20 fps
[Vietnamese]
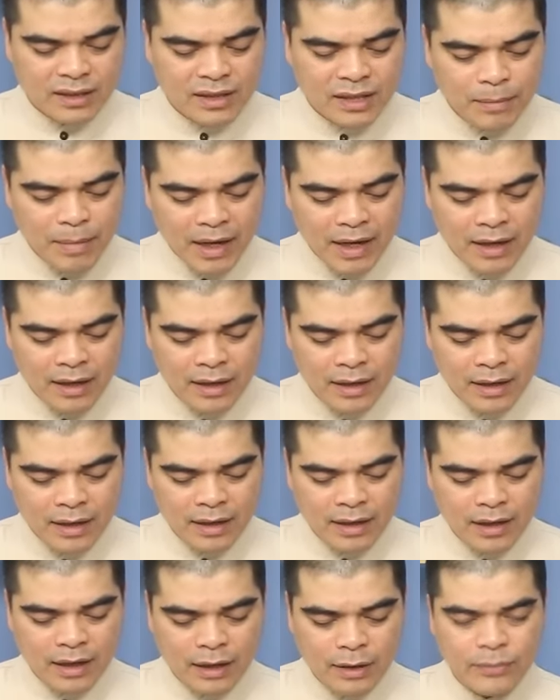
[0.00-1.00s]
Thứ ba
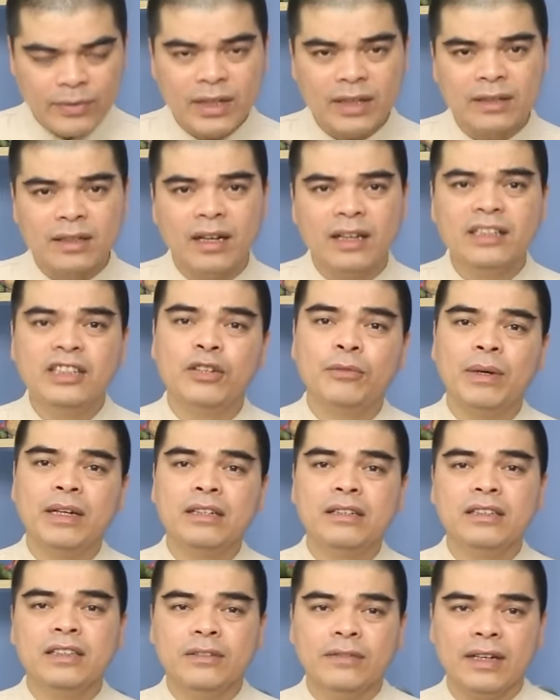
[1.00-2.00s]
là cái việc thờ nhiều bát
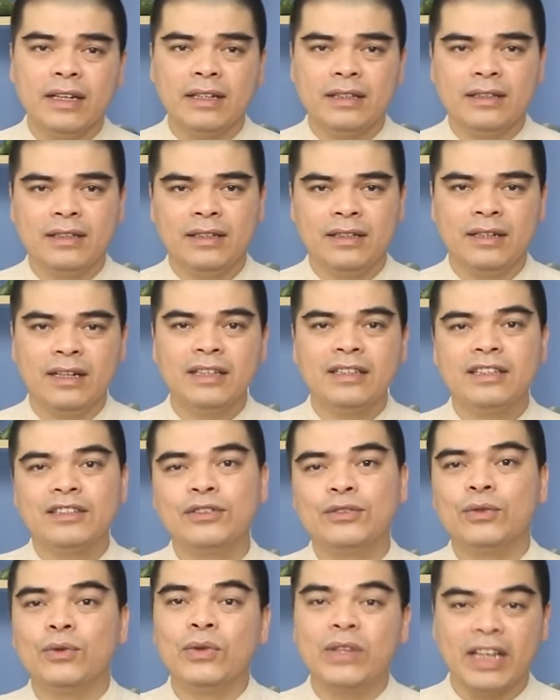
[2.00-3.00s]
hương như vậy thì gây ra
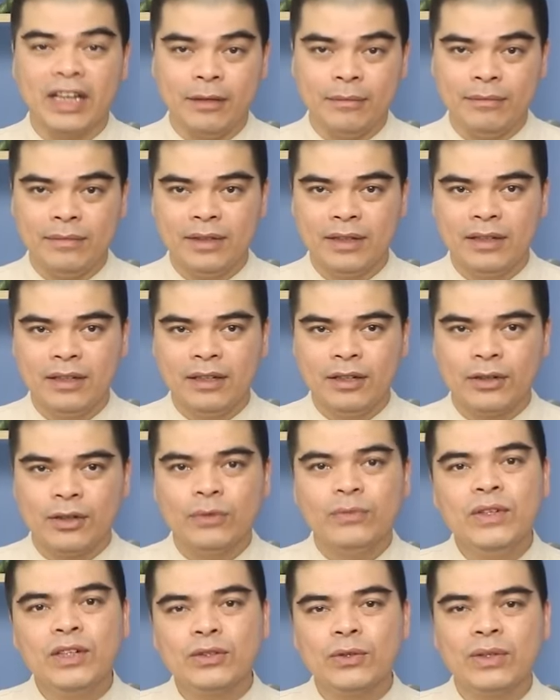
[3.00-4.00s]
sự tốn kém.
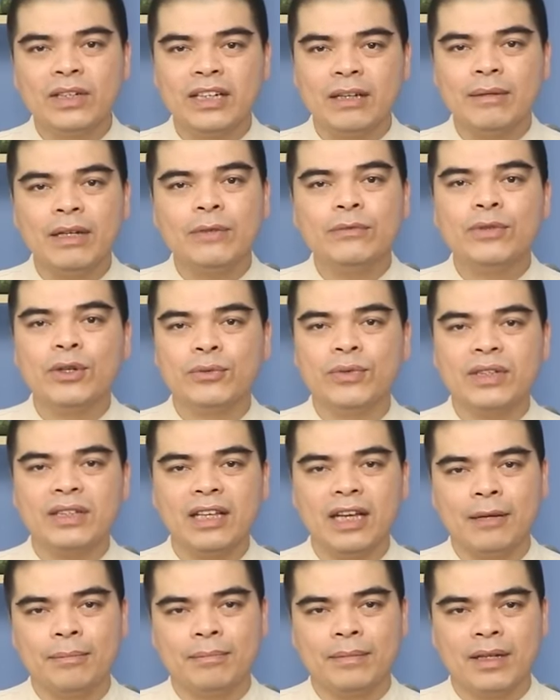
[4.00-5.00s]
Nó vừa tốn kém lại vừa phức
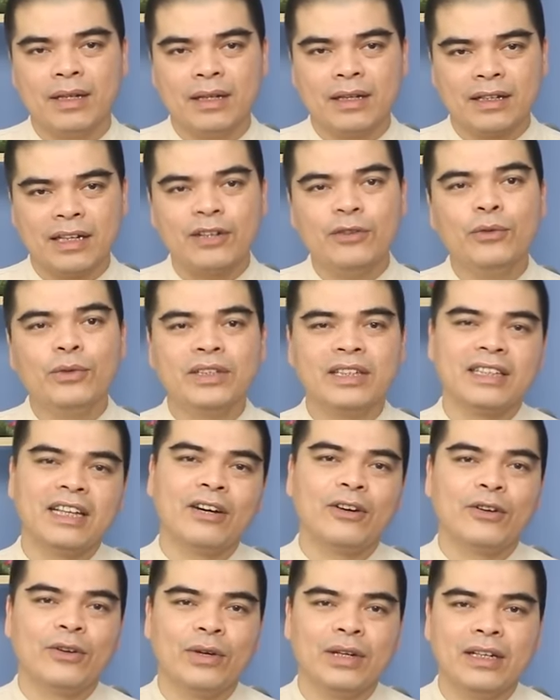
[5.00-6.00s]
tạp. Các cụ nhà
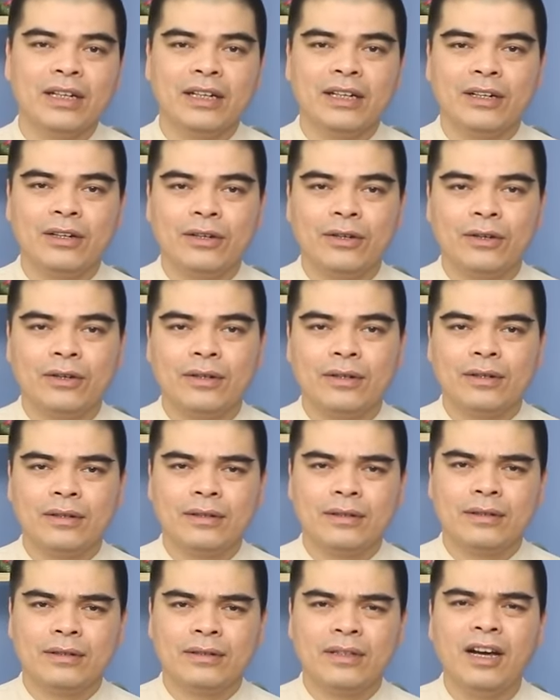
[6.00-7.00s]
ta có nói đấy,
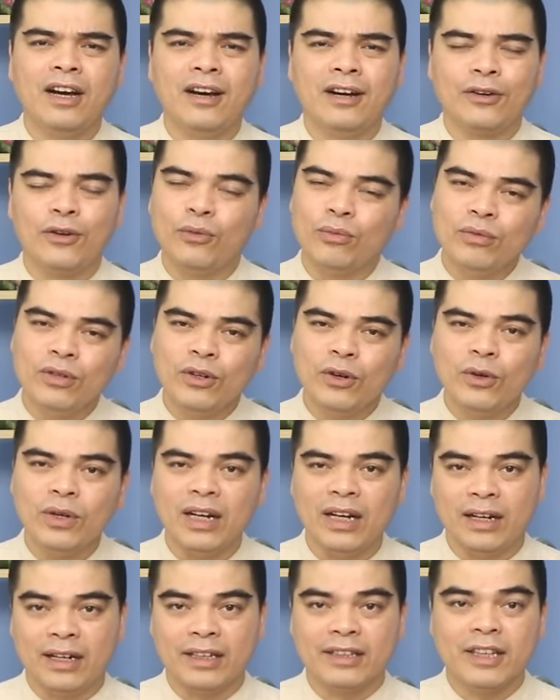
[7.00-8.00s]
thờ cúng cốt
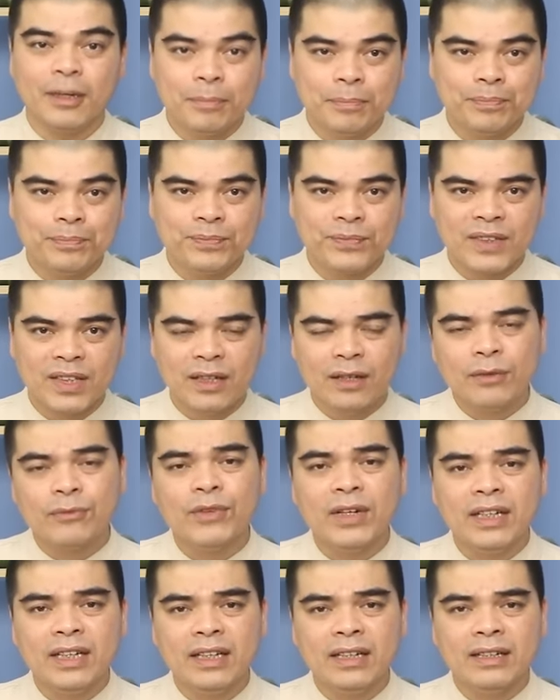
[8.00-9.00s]
là cái tâm.
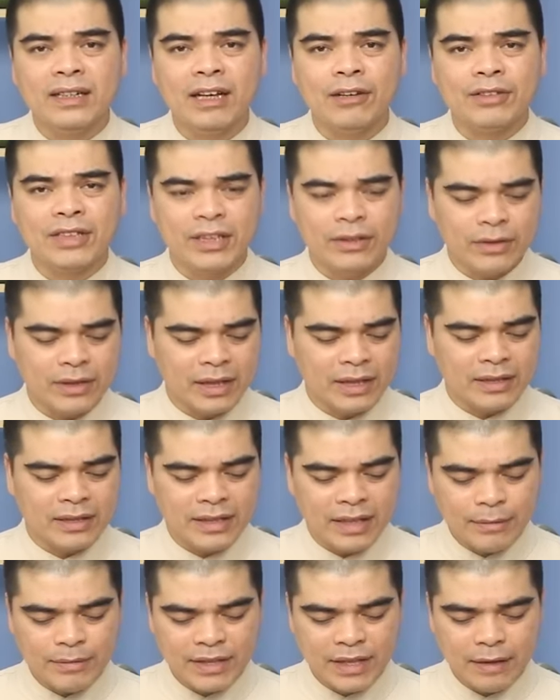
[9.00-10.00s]
Vậy nên đạo sĩ có thể
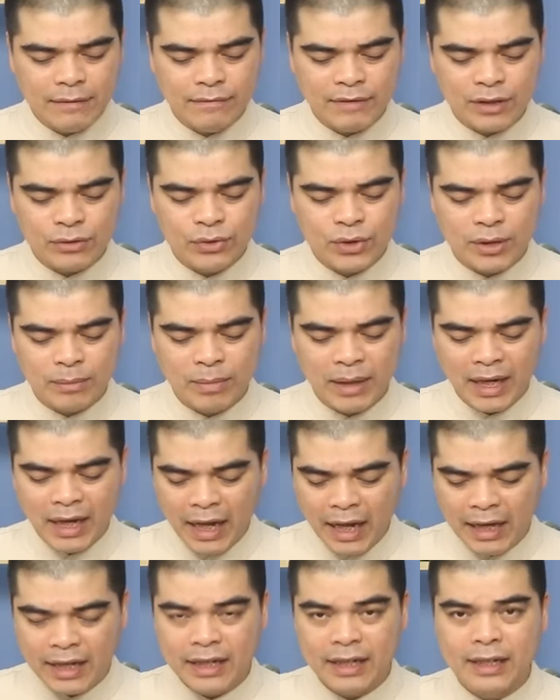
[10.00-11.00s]
xem xét và truyền bá
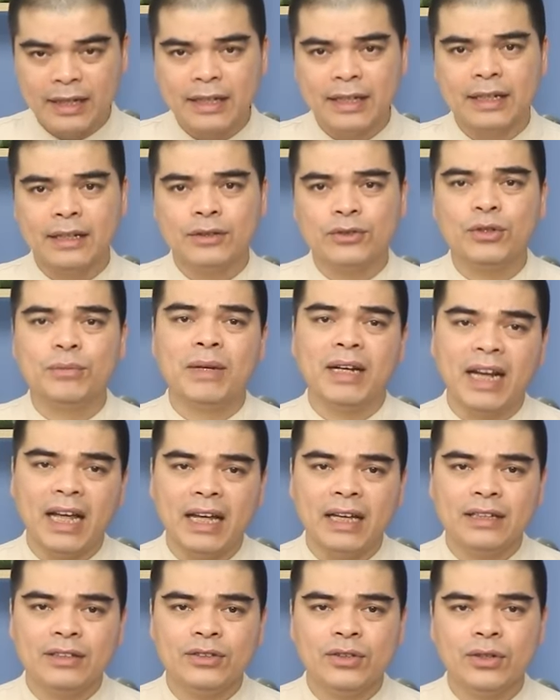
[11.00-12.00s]
lại, truyền bá
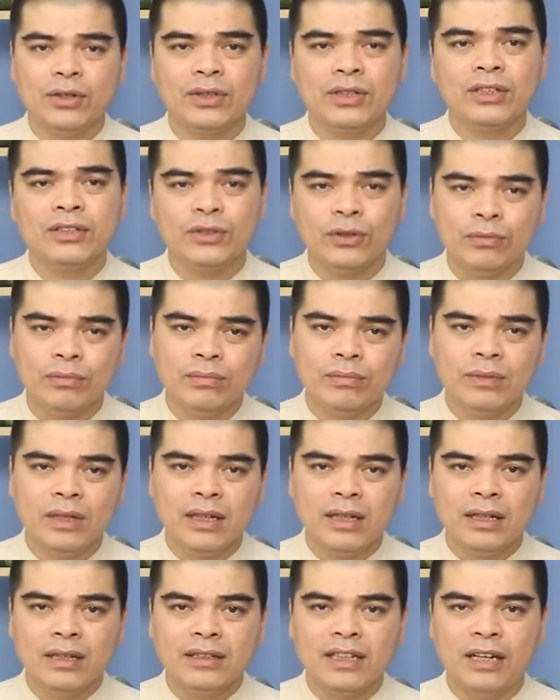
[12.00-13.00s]
lại cho dân chúng
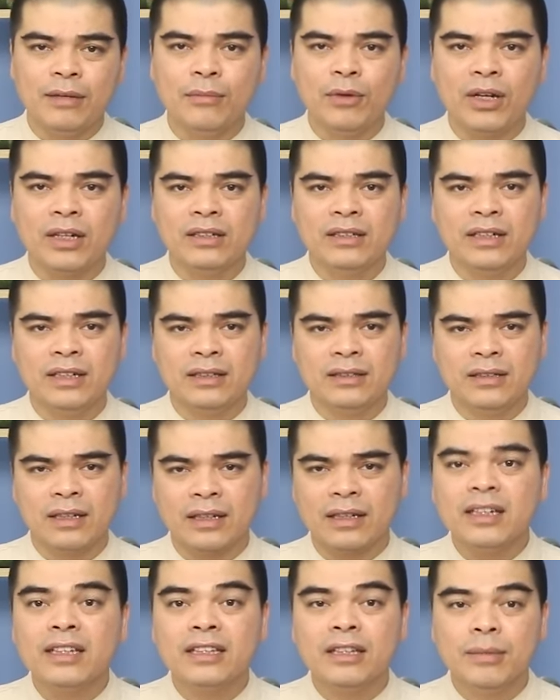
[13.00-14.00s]
để mọi người
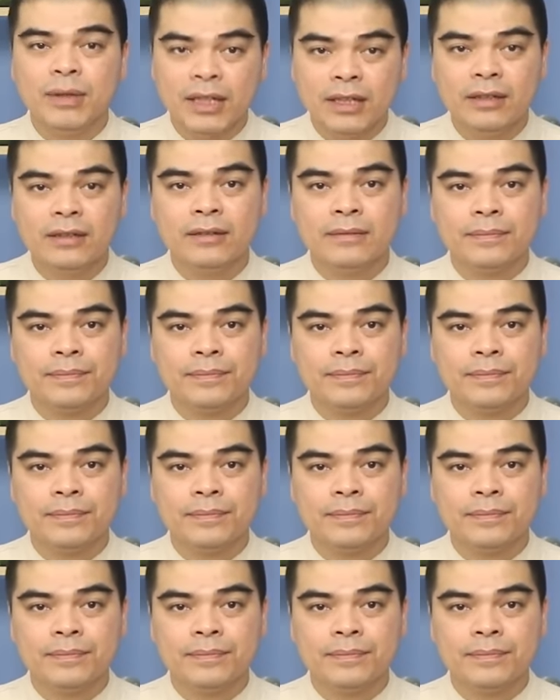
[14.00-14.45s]
được yên tâm hơn.